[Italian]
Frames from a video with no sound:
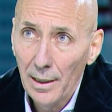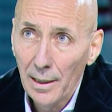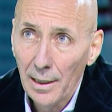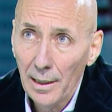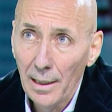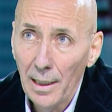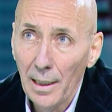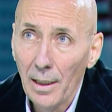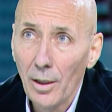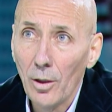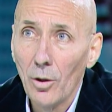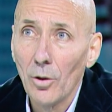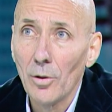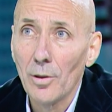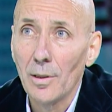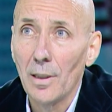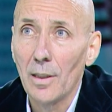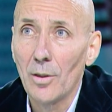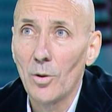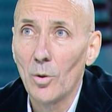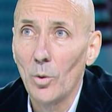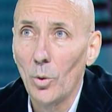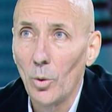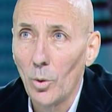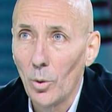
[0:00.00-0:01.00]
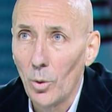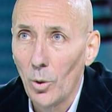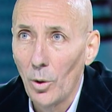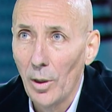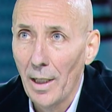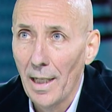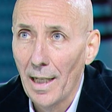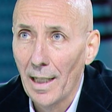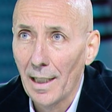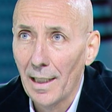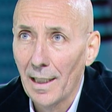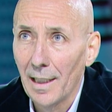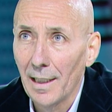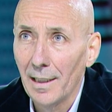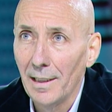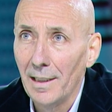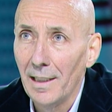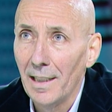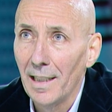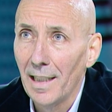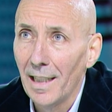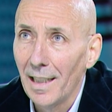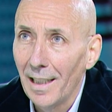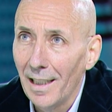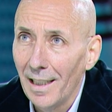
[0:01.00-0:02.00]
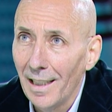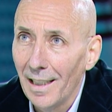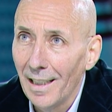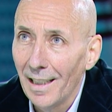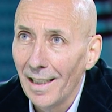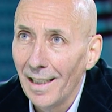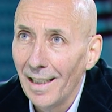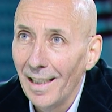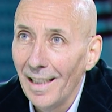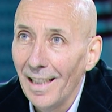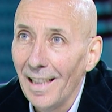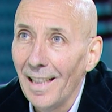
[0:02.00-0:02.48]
che cosa sono le HDL